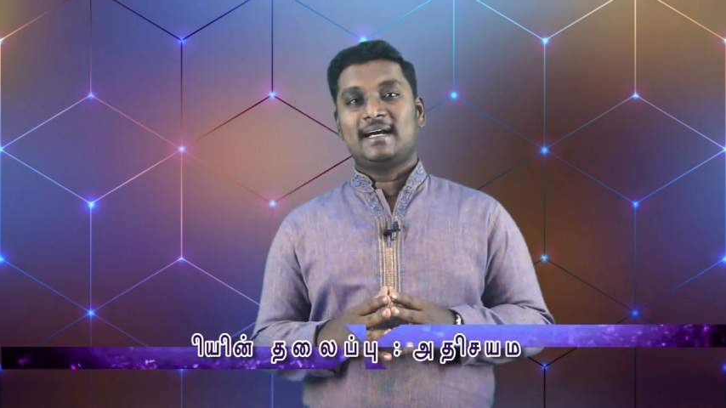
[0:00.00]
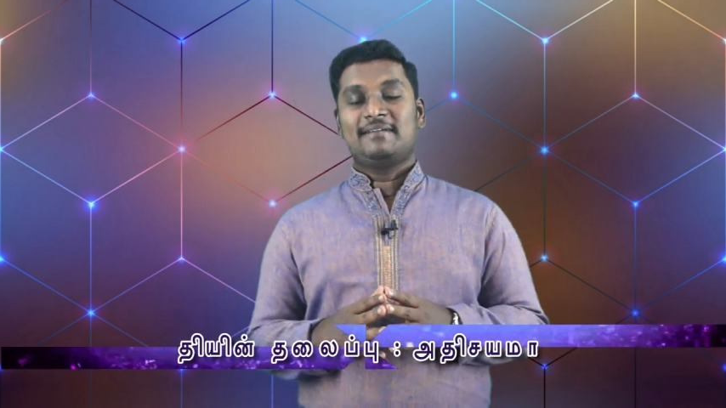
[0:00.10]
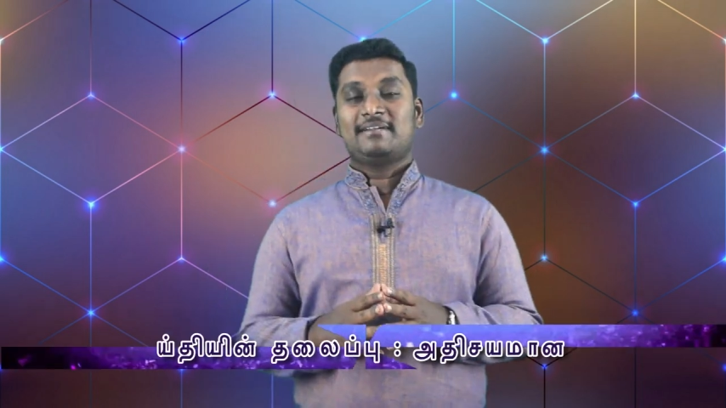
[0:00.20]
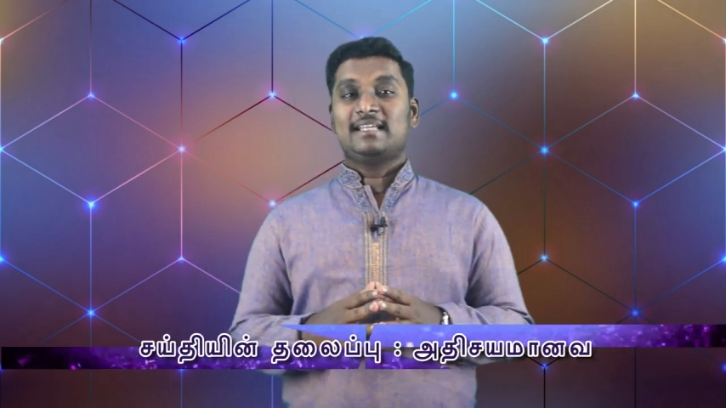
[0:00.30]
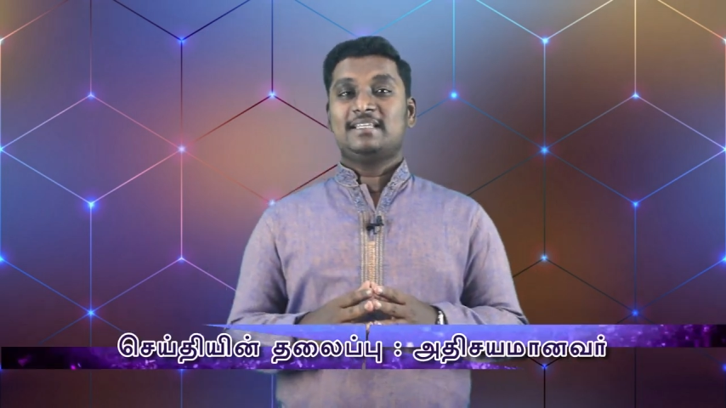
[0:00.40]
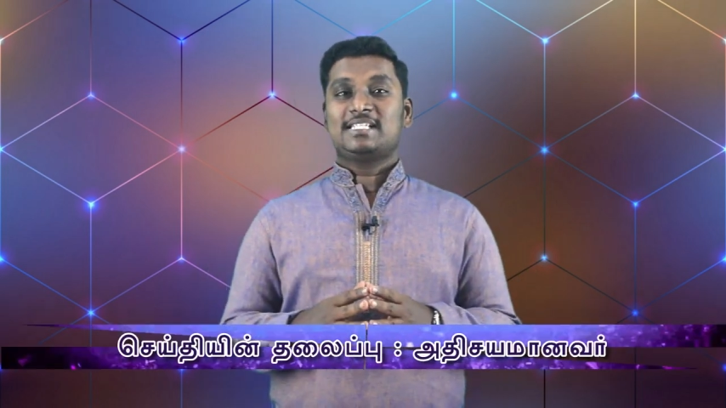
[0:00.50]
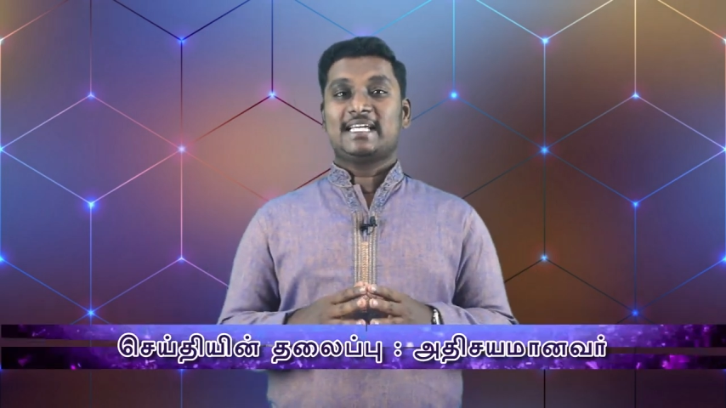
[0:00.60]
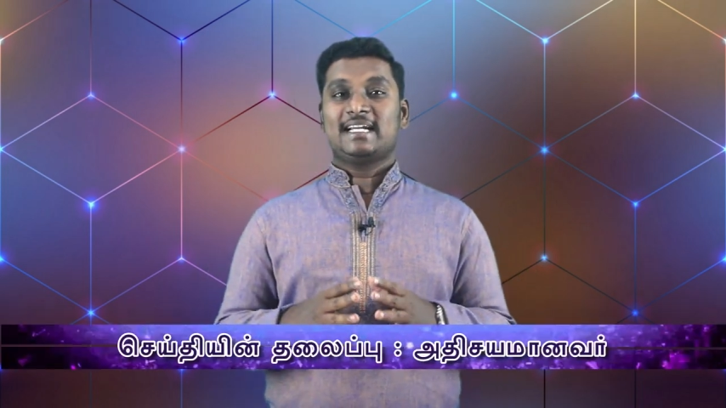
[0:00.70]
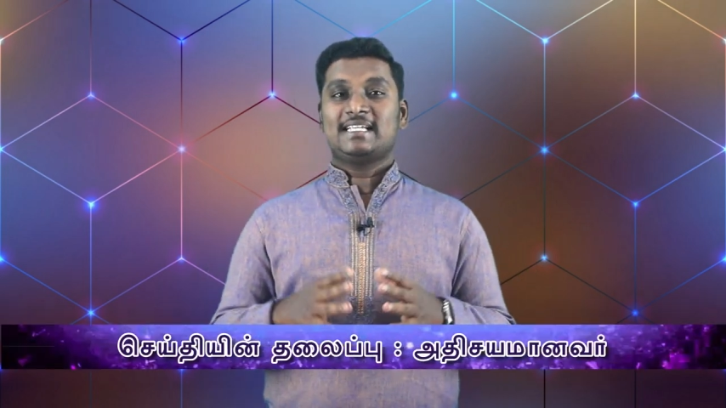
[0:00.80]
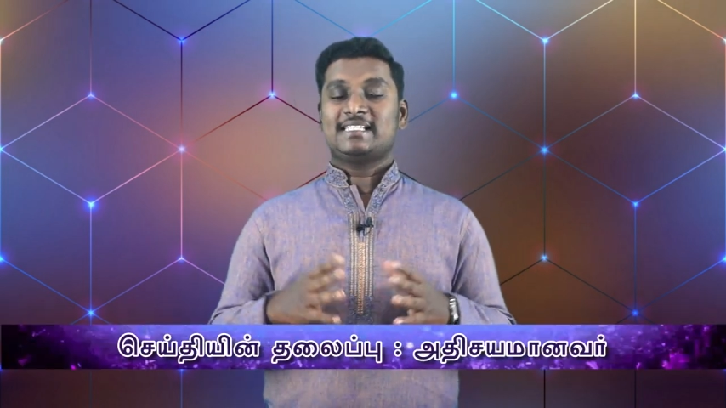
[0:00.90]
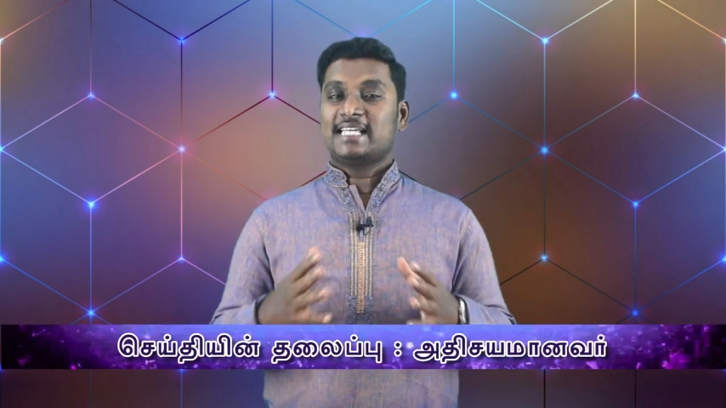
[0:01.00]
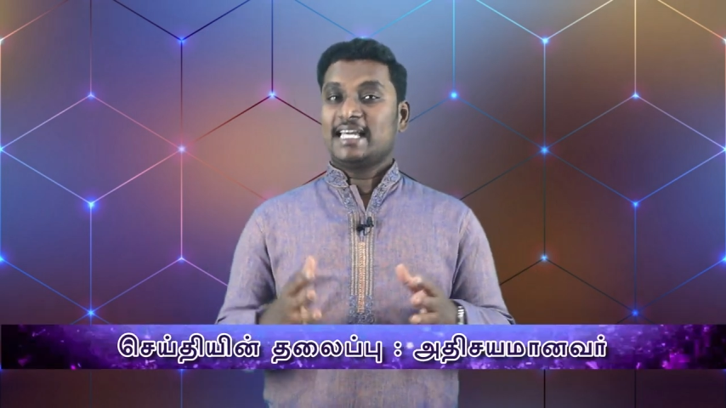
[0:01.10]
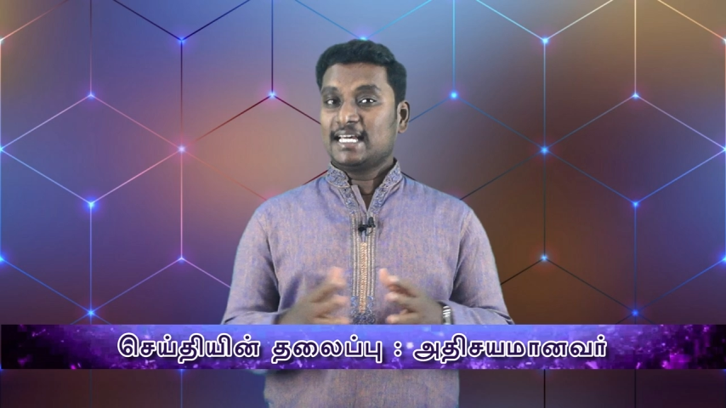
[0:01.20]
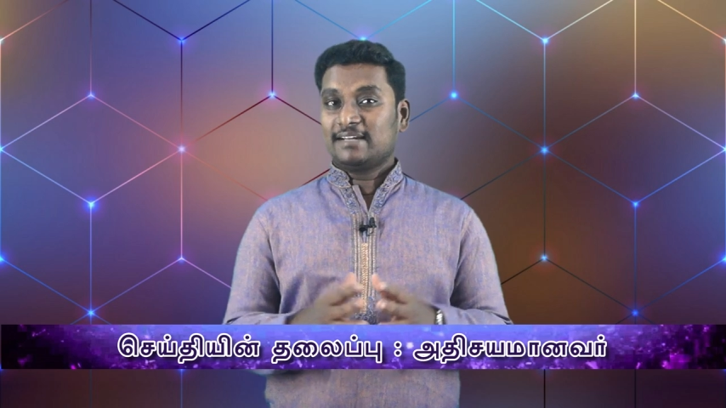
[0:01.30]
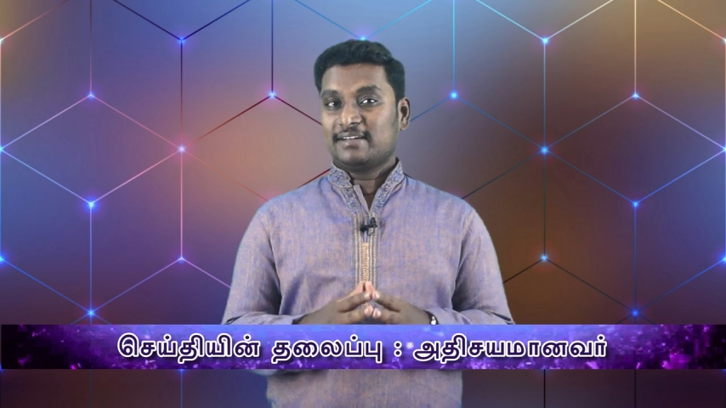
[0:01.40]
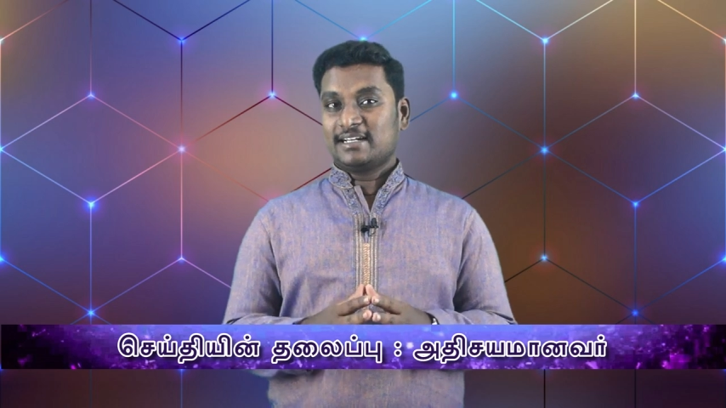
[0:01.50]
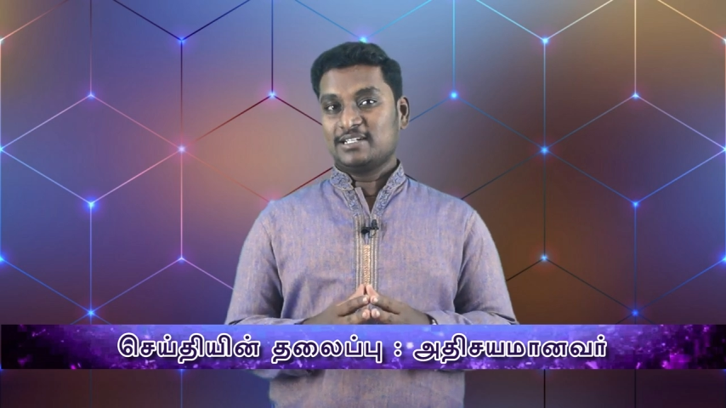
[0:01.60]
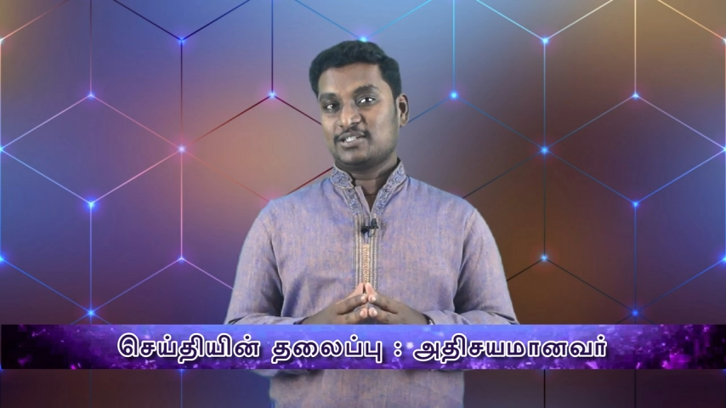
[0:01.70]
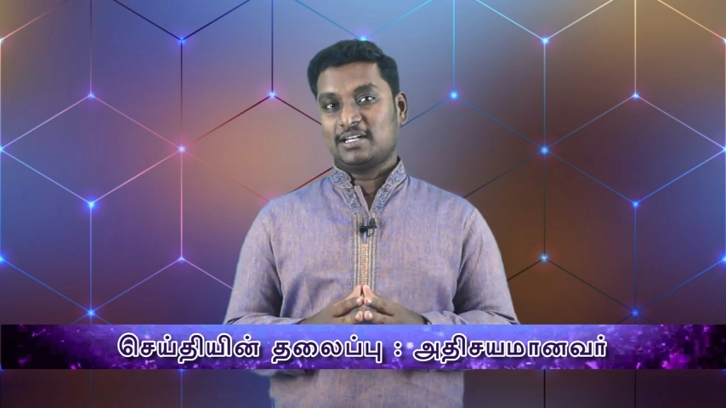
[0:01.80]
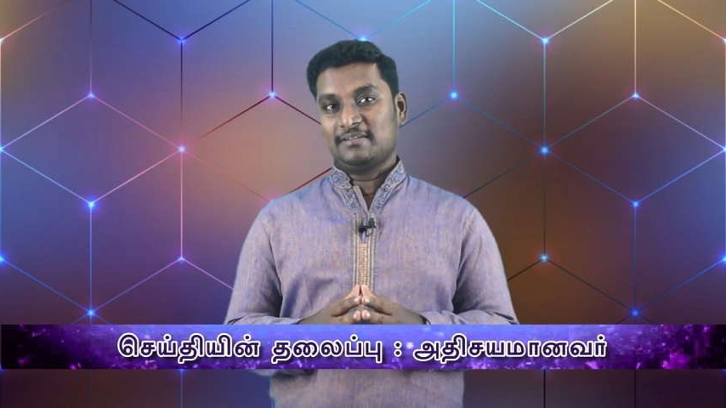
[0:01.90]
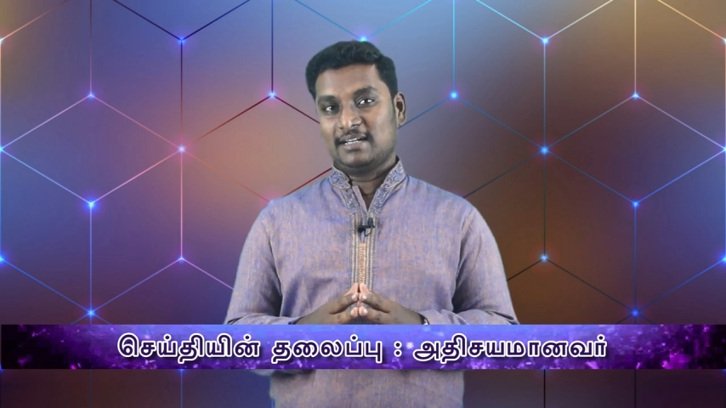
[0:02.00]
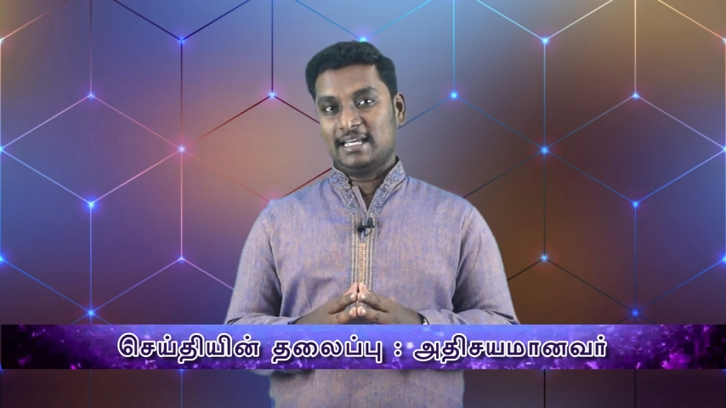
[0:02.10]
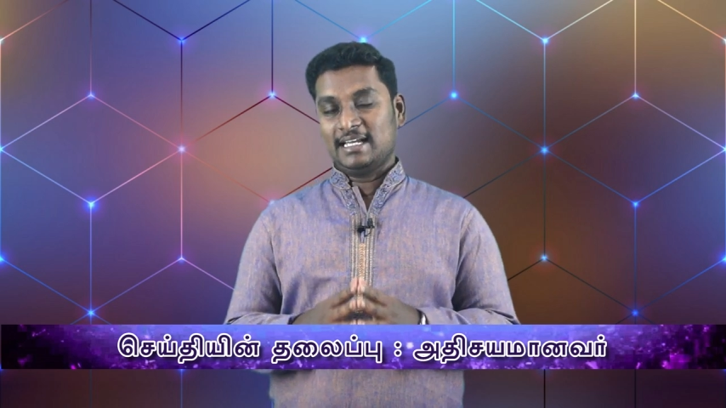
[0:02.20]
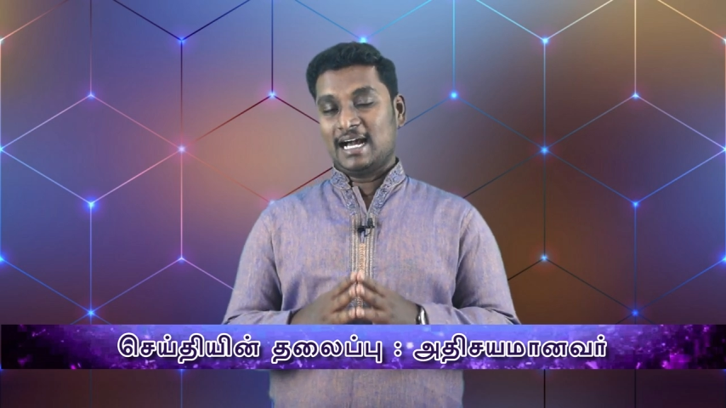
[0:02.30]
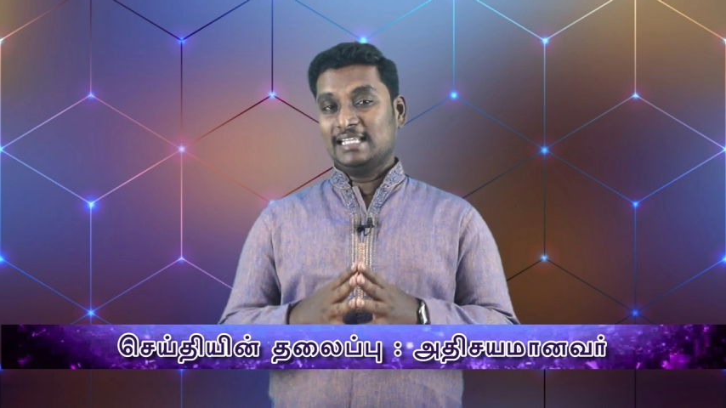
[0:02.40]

அவர் அதிசயங்களை செய்கிறவர் என்று சொல்லவில்லை